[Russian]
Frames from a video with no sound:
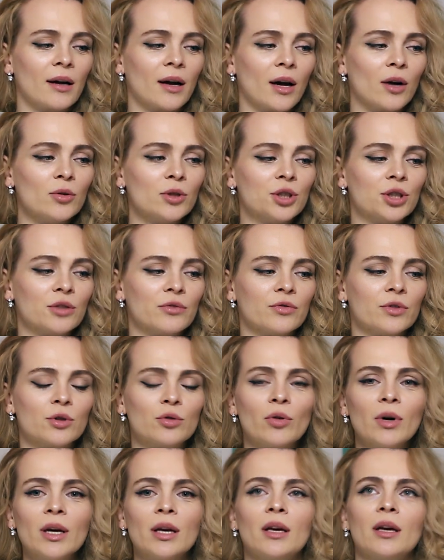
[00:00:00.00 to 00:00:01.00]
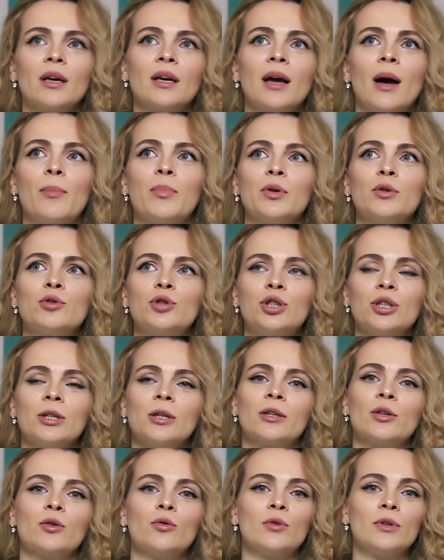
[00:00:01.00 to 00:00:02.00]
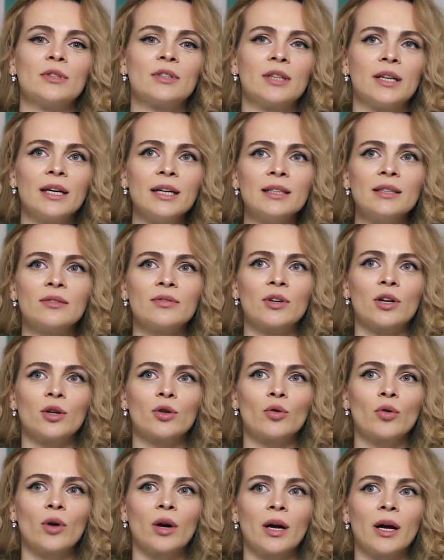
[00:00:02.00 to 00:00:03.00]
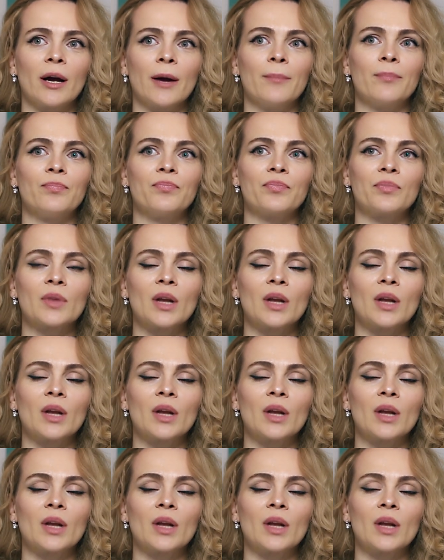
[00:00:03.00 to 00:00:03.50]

Короче, в итоге я получила такое средство, которое